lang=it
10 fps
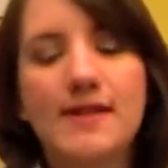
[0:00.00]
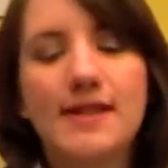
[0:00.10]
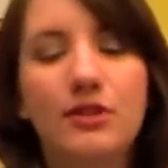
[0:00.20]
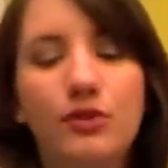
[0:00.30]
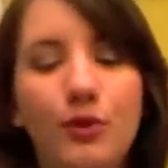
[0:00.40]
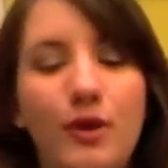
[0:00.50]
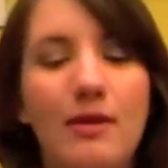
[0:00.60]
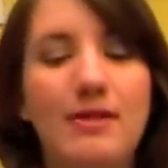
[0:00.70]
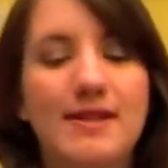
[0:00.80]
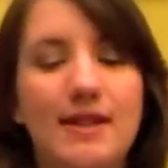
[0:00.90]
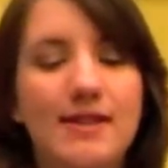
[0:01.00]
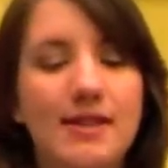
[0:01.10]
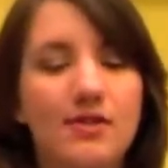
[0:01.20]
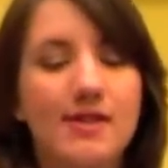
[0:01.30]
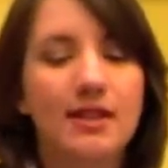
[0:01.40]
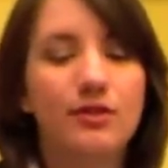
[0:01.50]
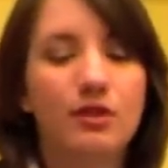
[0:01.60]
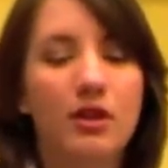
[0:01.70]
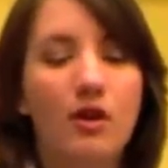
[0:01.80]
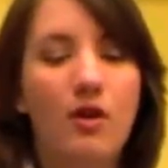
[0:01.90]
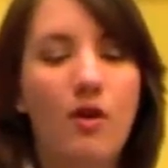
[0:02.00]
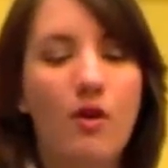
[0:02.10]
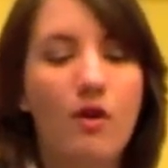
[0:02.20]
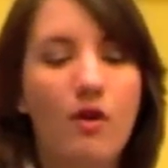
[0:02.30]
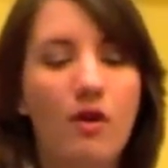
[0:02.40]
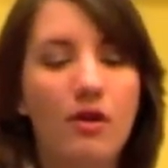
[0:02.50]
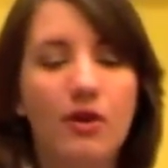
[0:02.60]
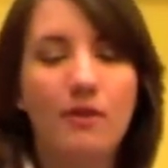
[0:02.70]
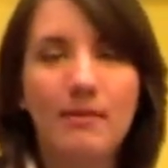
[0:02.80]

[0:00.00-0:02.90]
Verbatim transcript: si intona abbastanza il rossetto che ho, che ho